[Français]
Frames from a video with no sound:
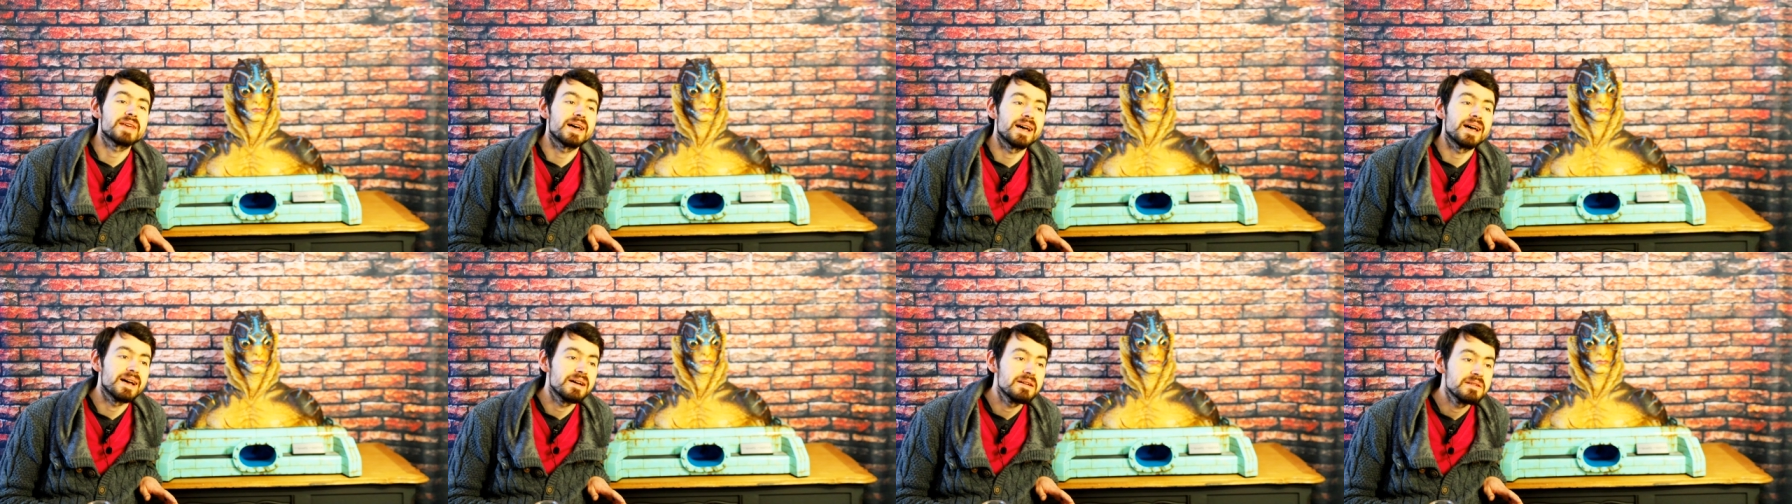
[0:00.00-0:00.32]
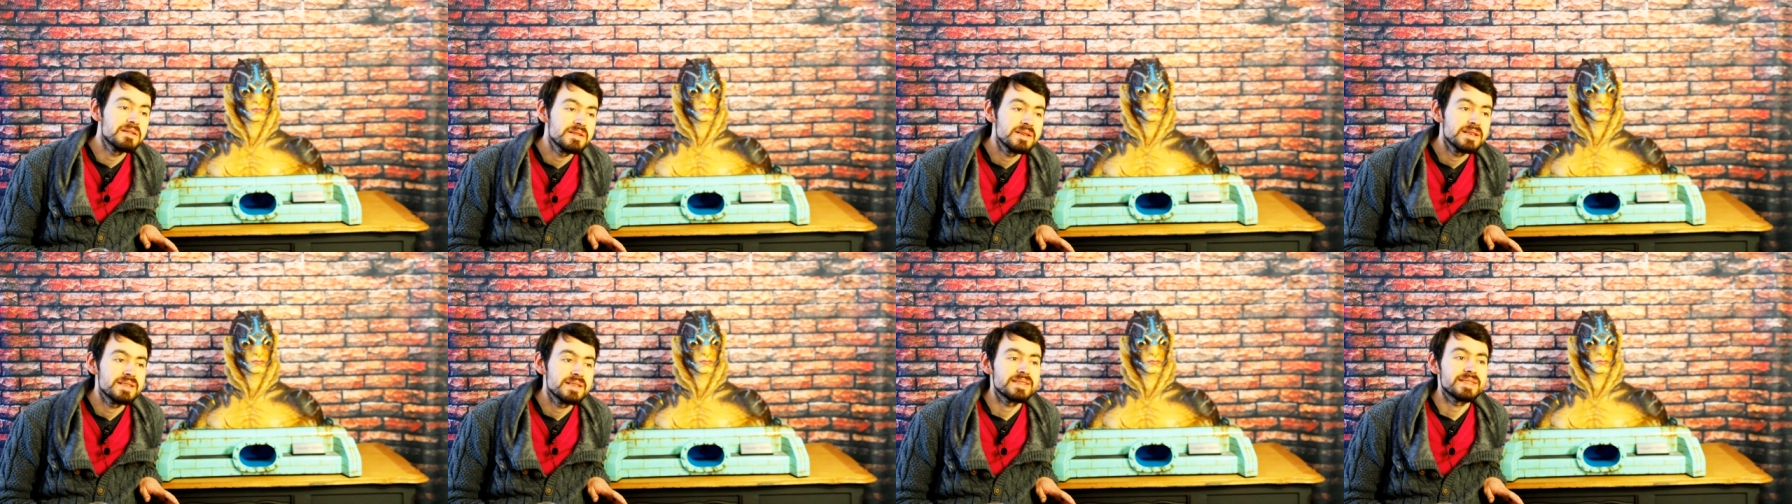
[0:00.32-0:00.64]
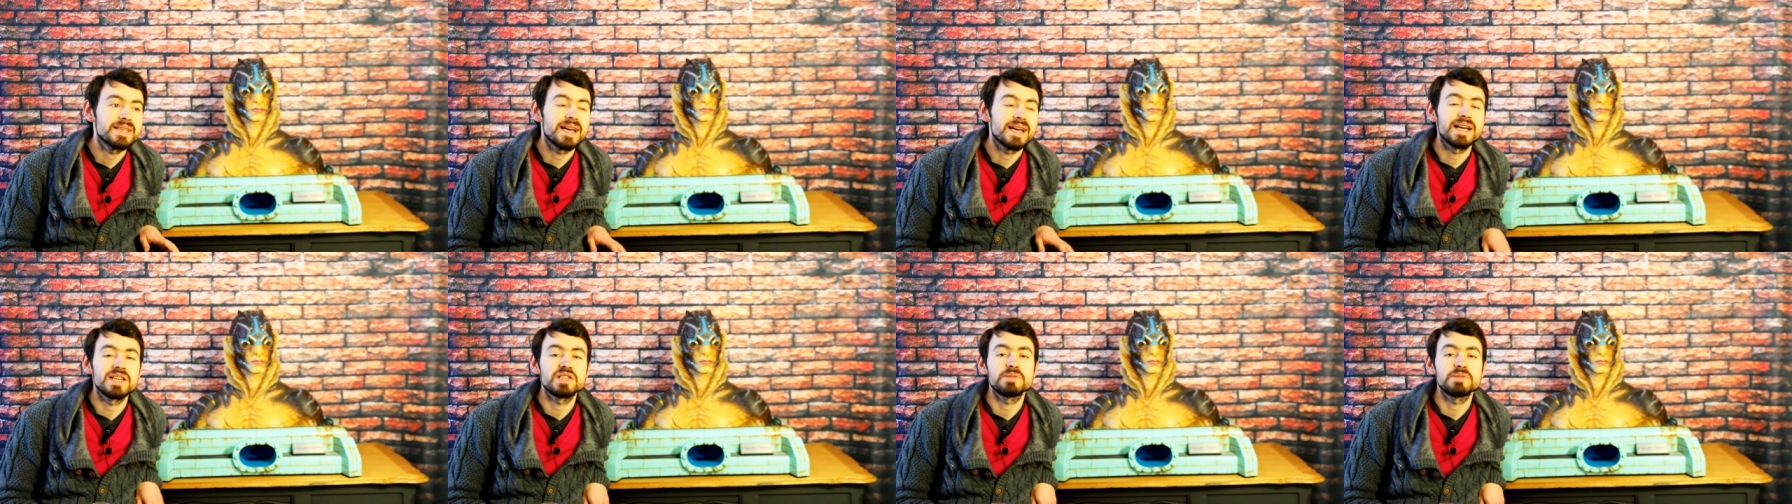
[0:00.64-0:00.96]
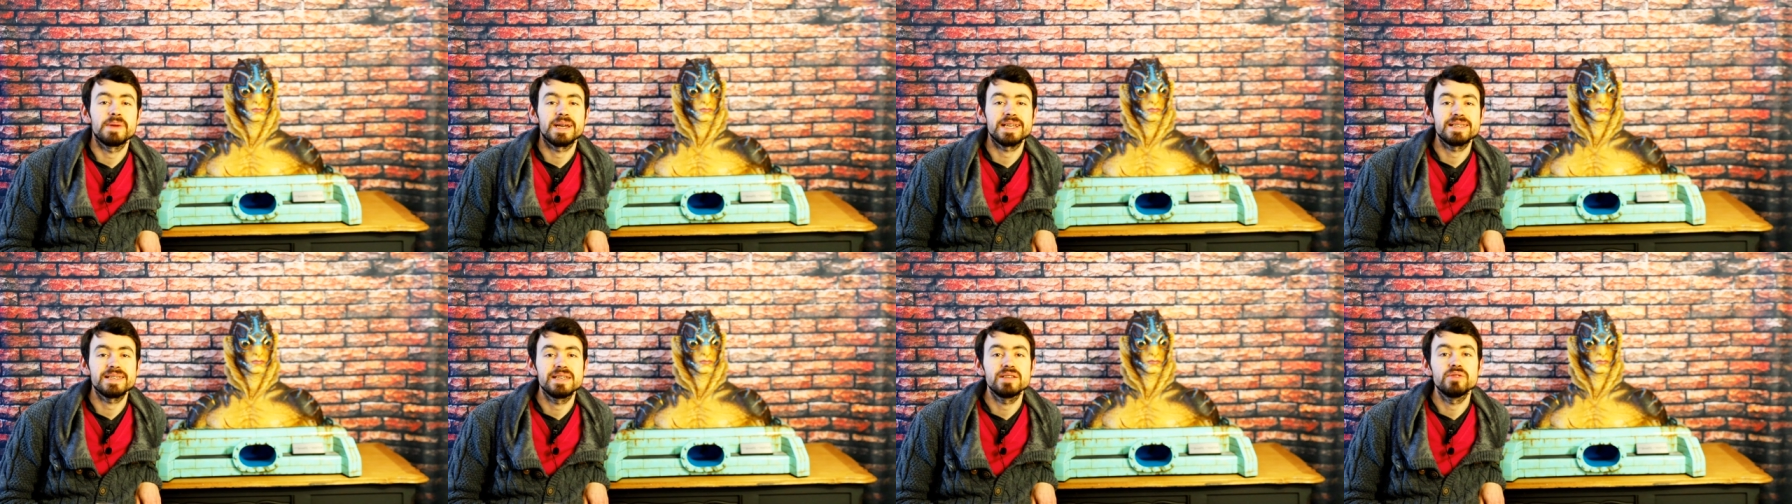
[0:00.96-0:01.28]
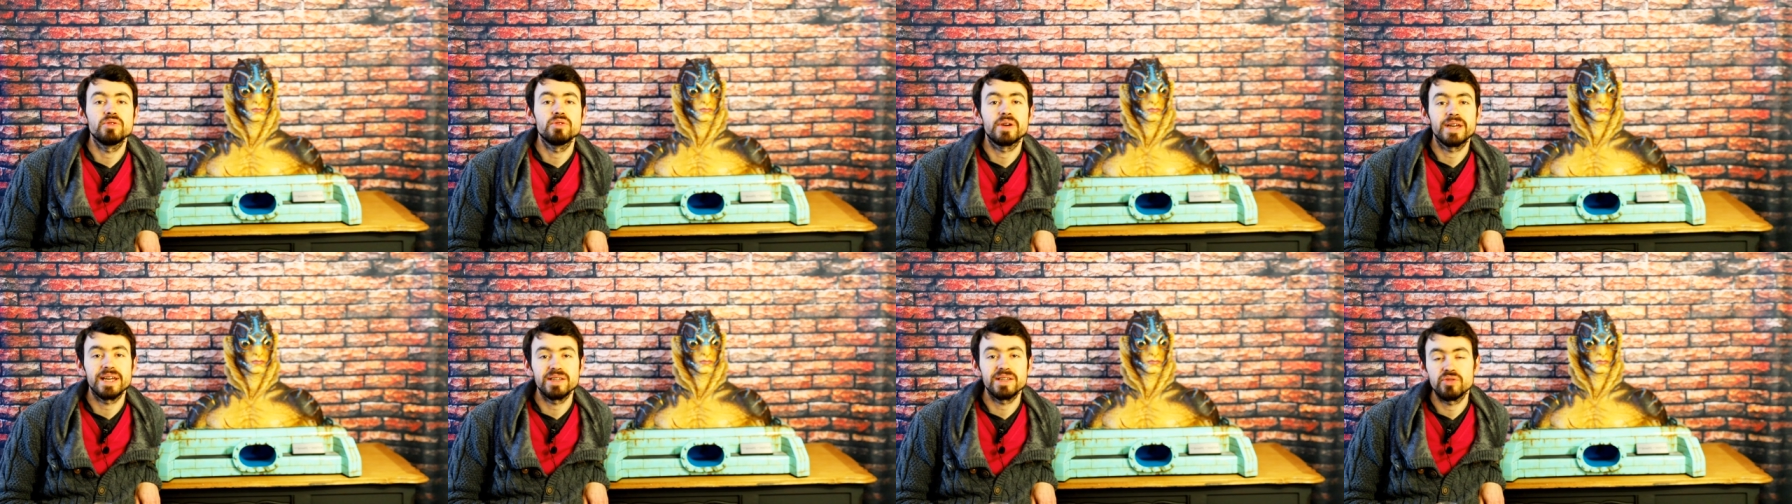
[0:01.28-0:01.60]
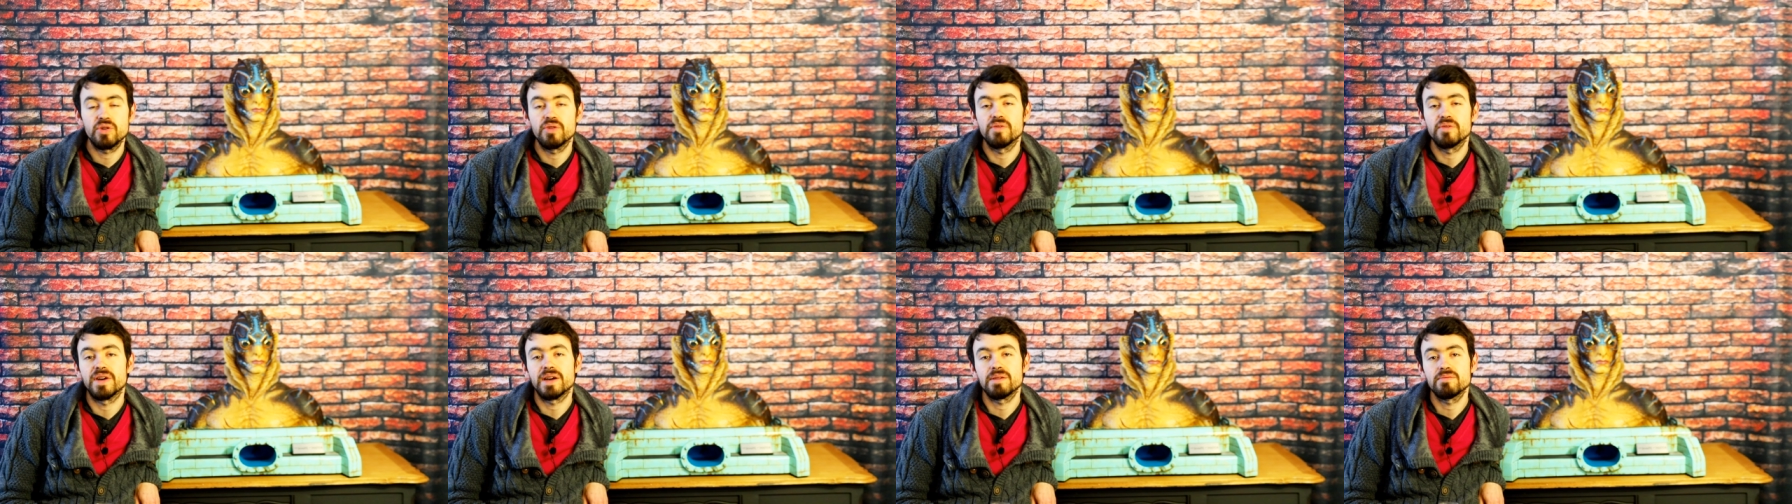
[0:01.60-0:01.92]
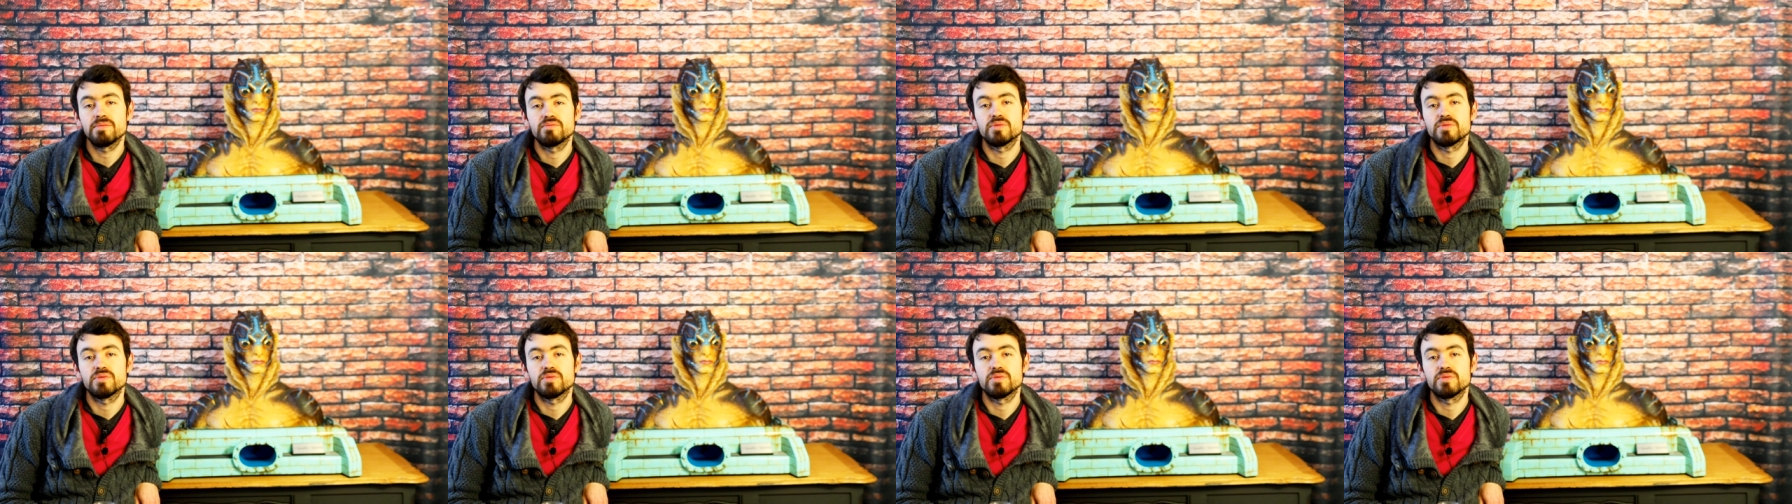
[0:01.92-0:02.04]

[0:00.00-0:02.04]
à tirage maxi de 80,